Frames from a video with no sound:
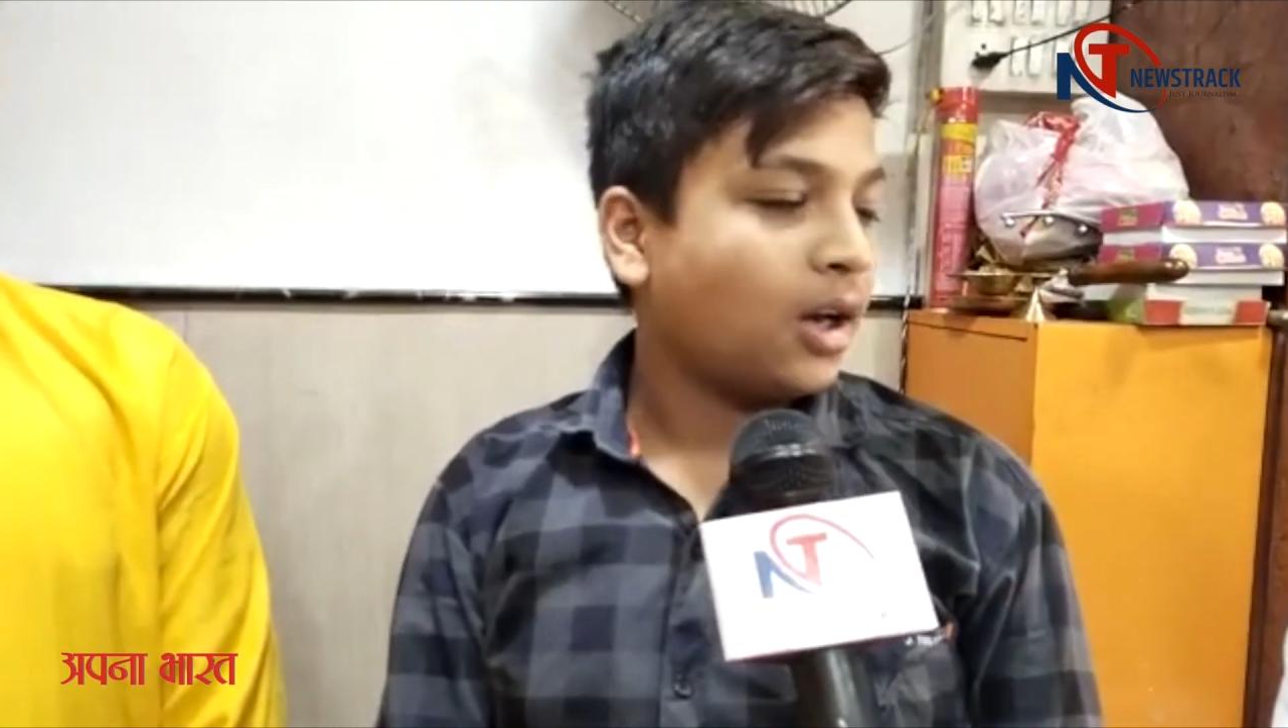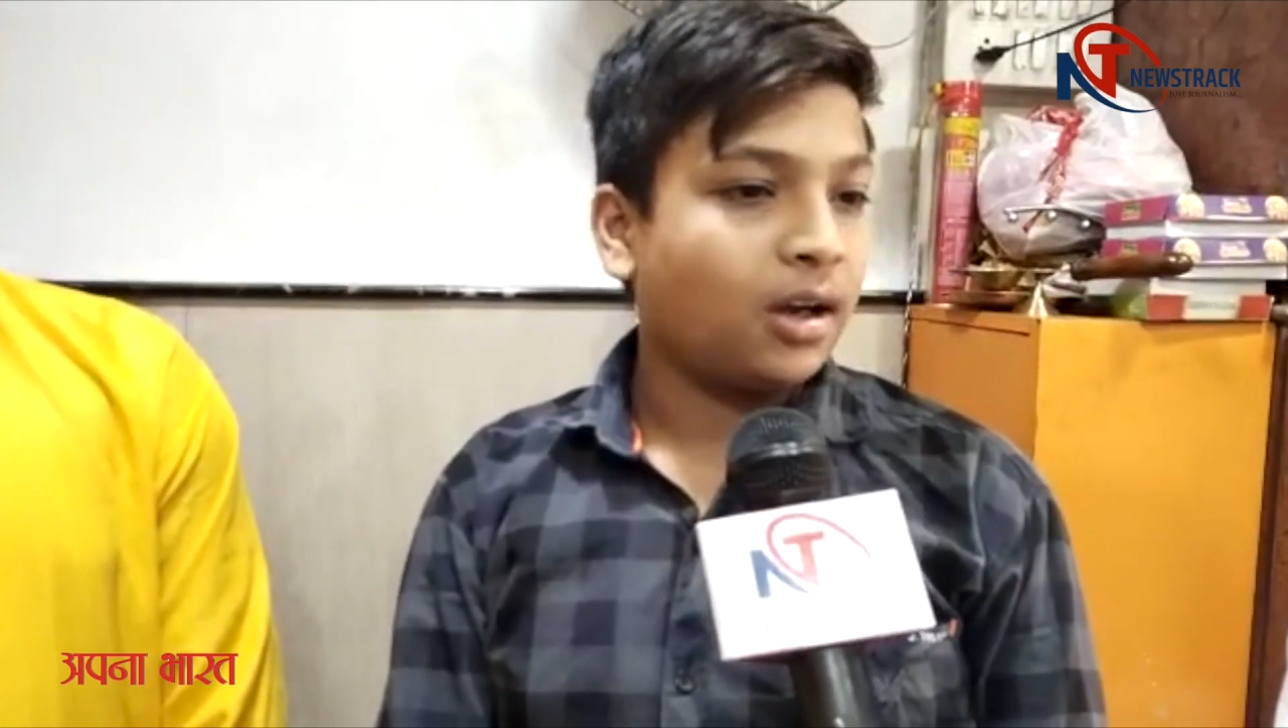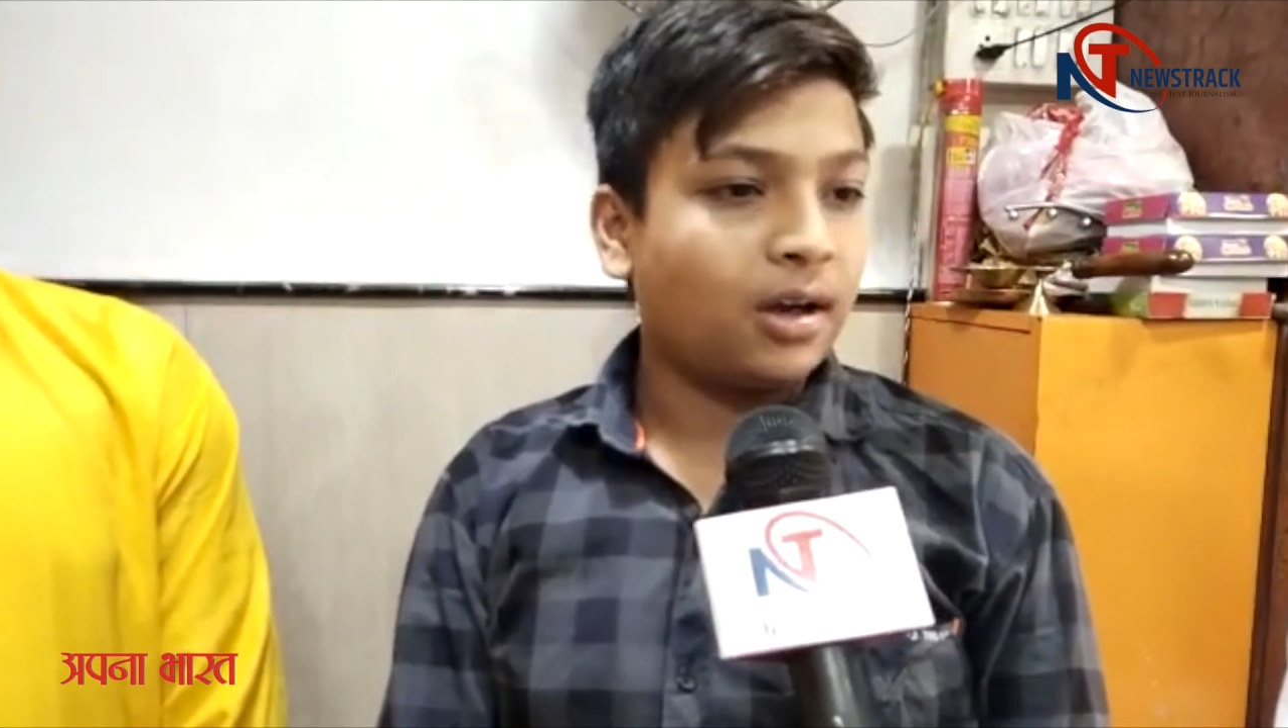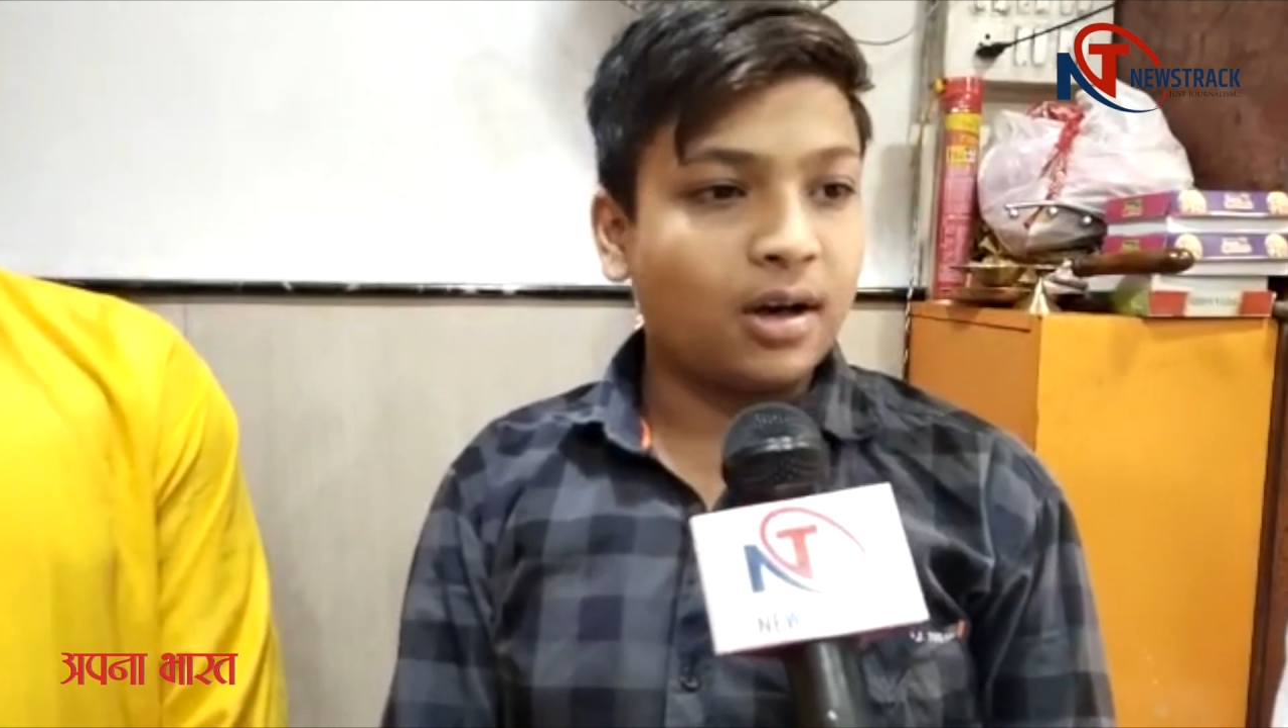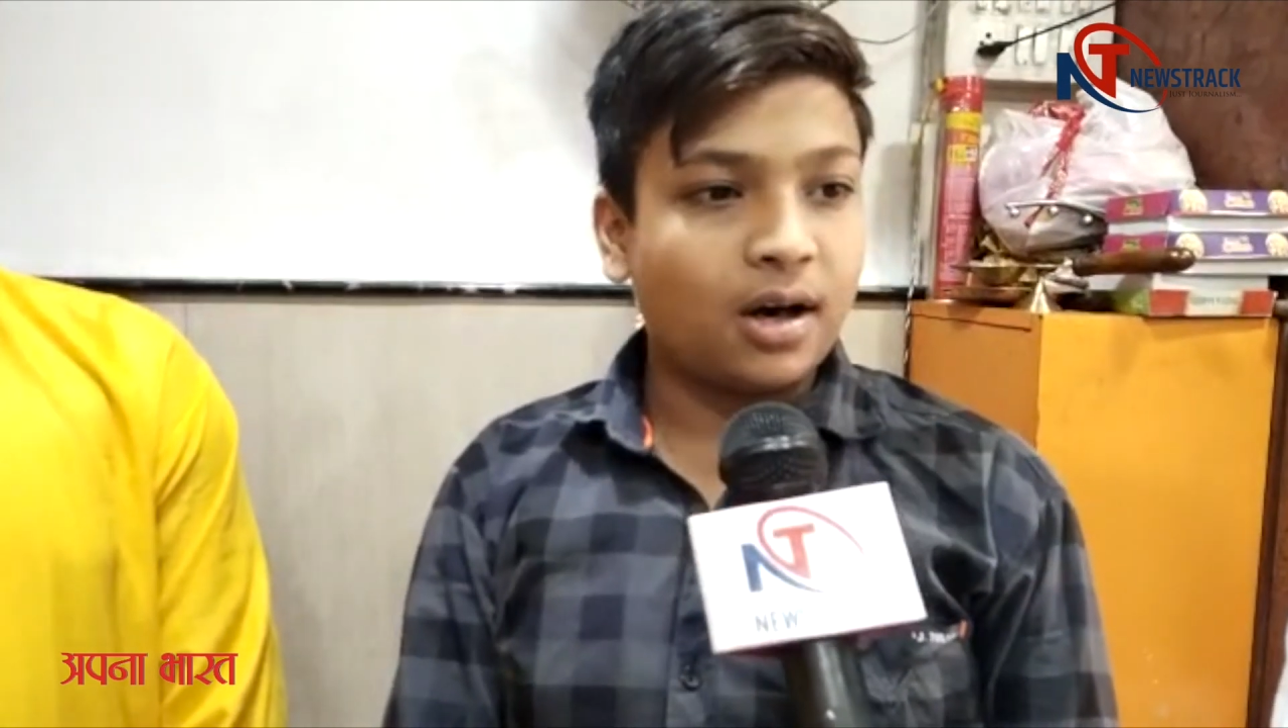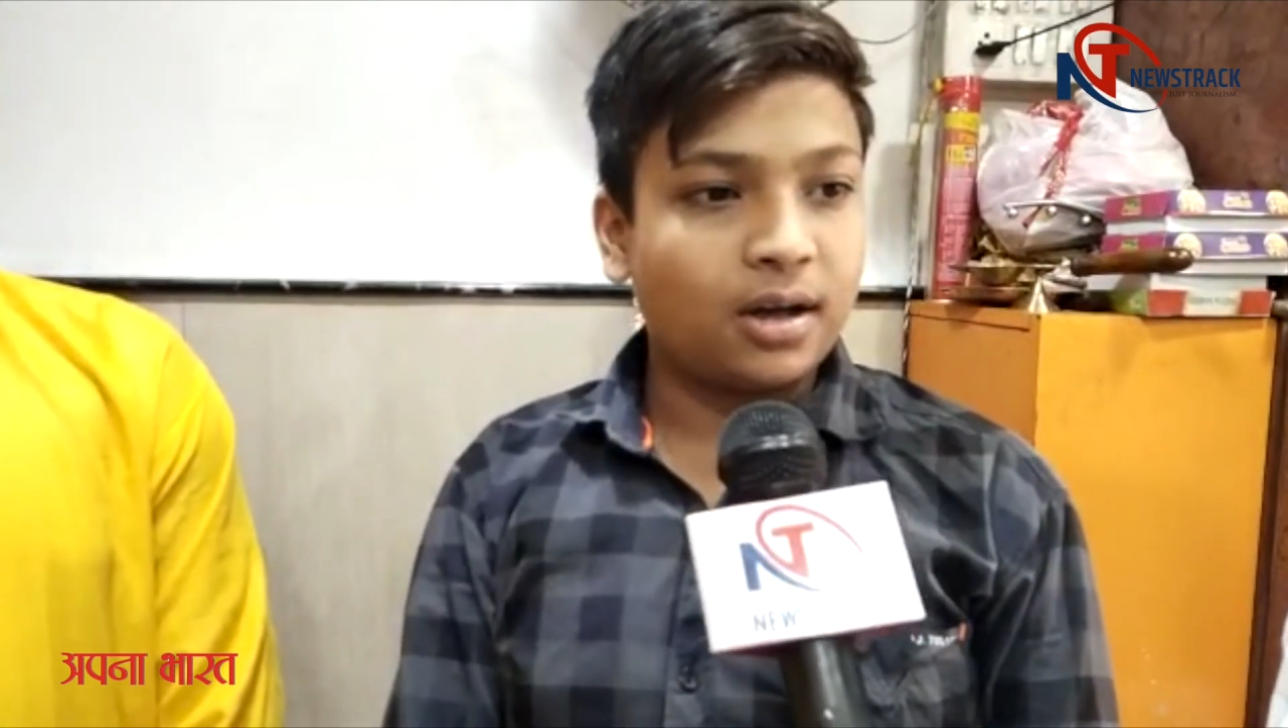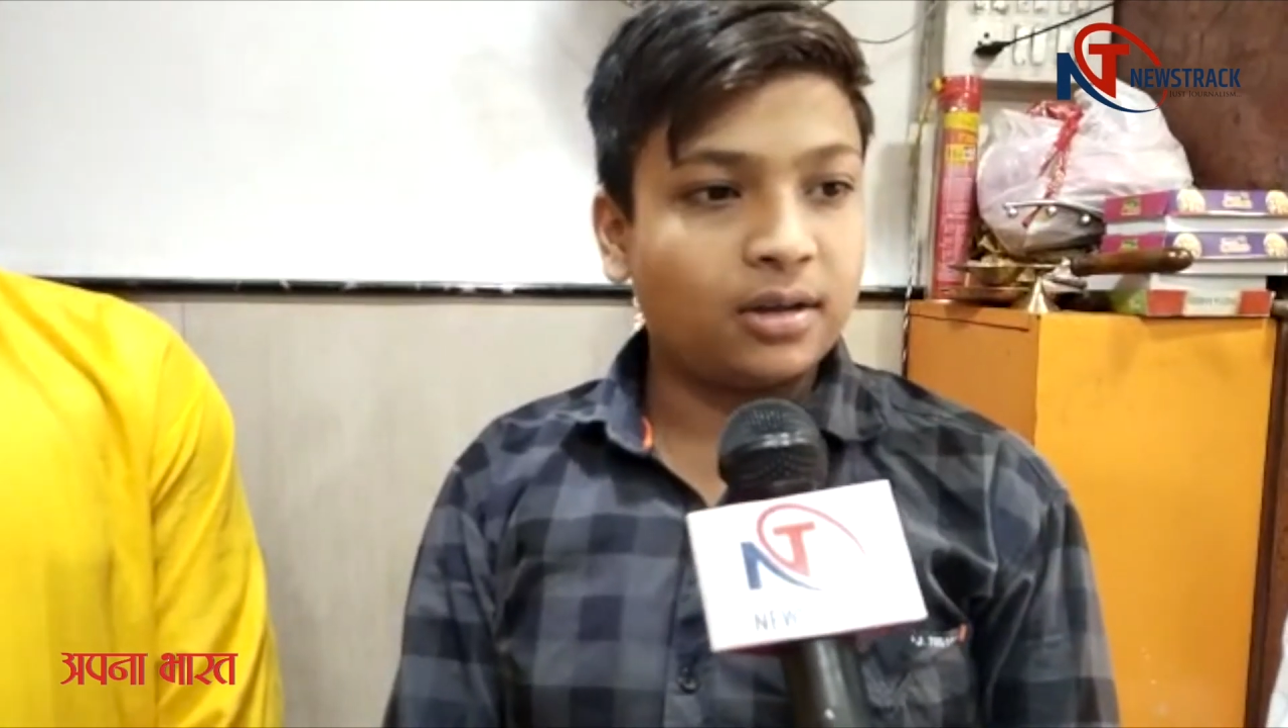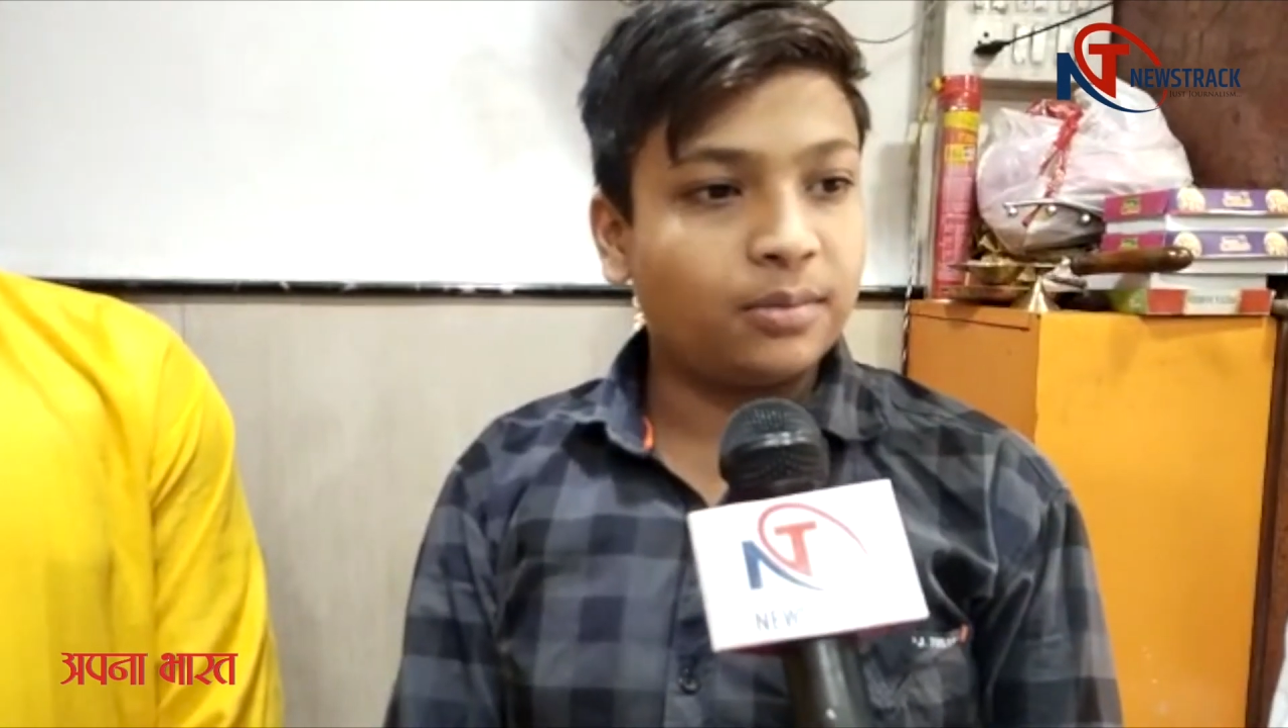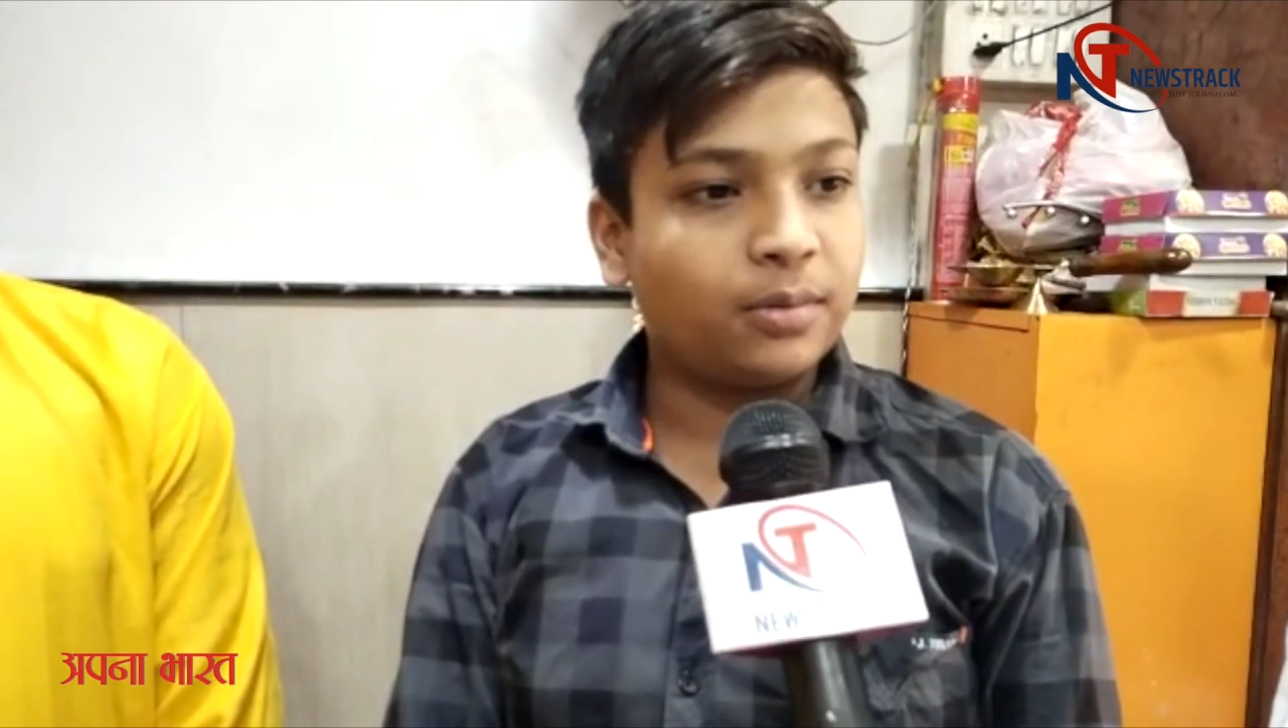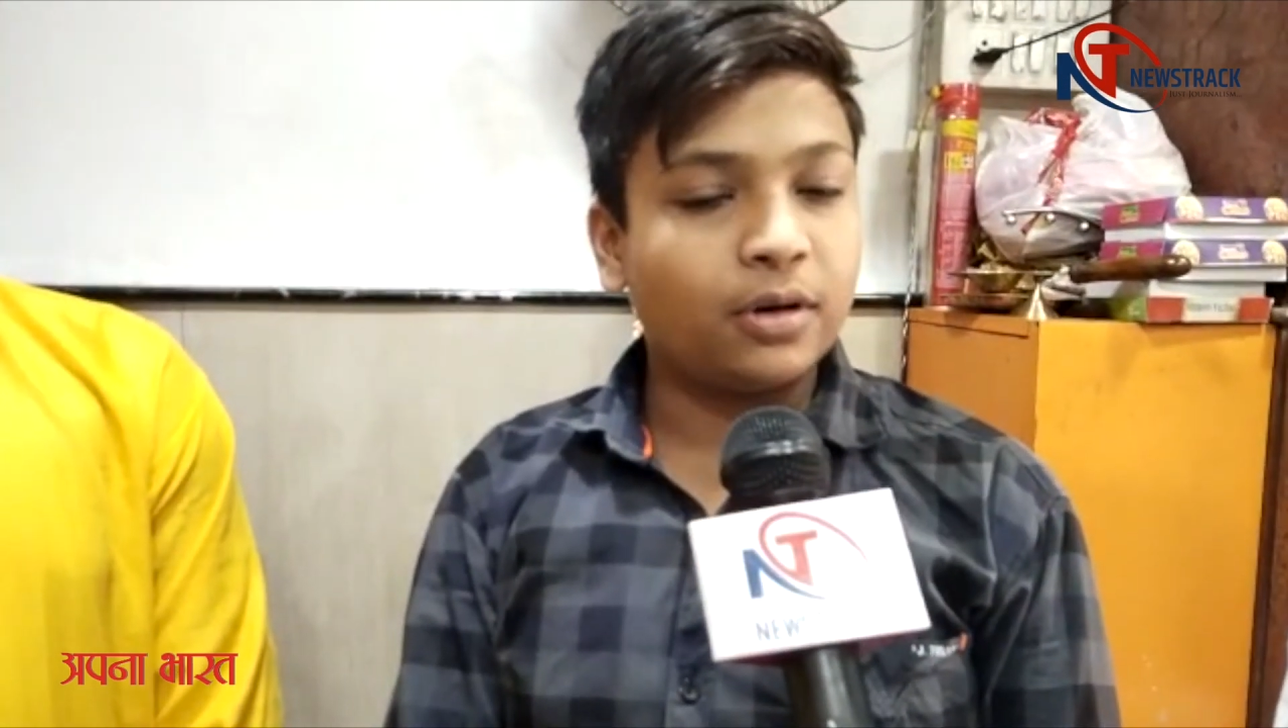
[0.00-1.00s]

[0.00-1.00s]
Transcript: आ, आज